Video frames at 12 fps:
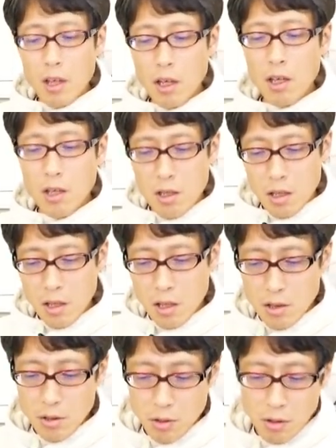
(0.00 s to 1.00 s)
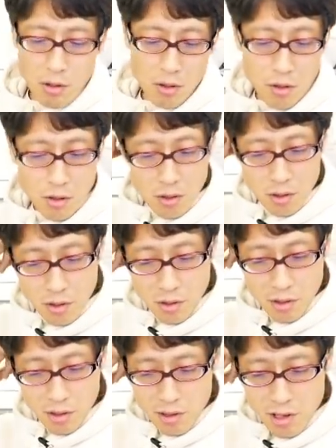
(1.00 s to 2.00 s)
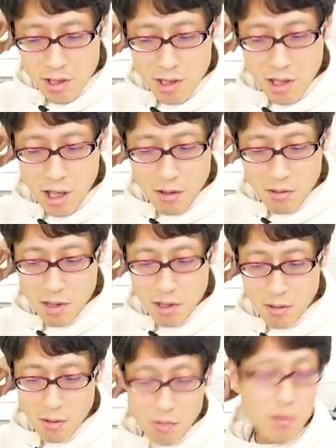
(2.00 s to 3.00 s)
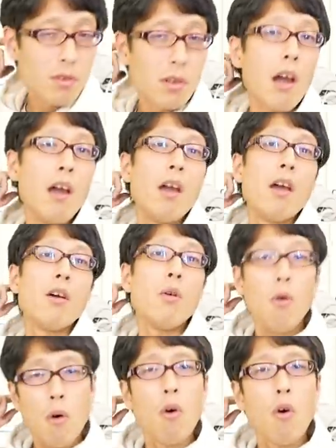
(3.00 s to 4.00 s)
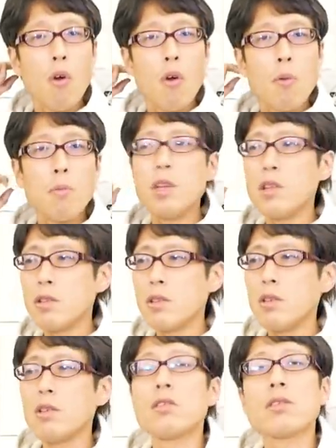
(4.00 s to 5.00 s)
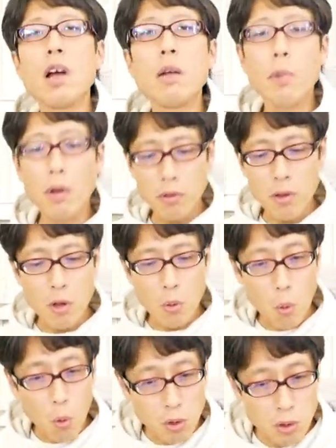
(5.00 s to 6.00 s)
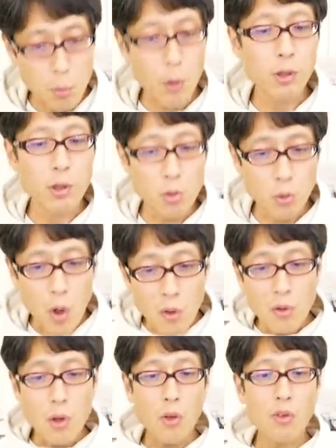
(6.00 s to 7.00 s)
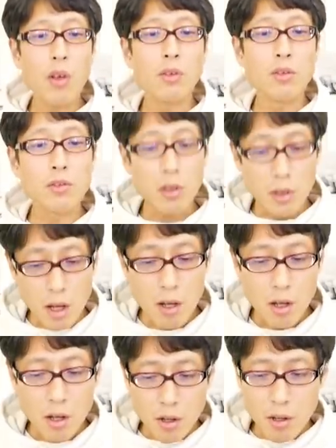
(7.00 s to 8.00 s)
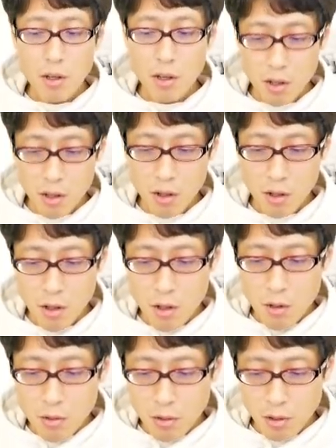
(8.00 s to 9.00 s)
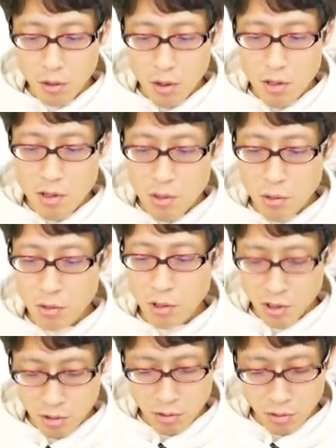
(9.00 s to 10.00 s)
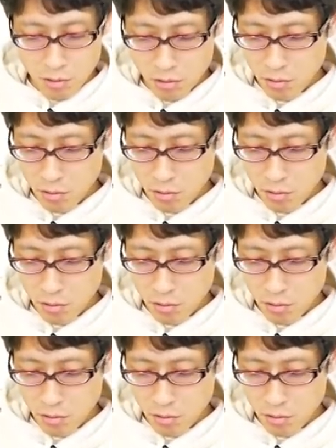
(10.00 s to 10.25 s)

えー、その地位確認の訴えを民事裁判で起こすべきでしょう。なんでやんないんですかね。えー、だから刑事告発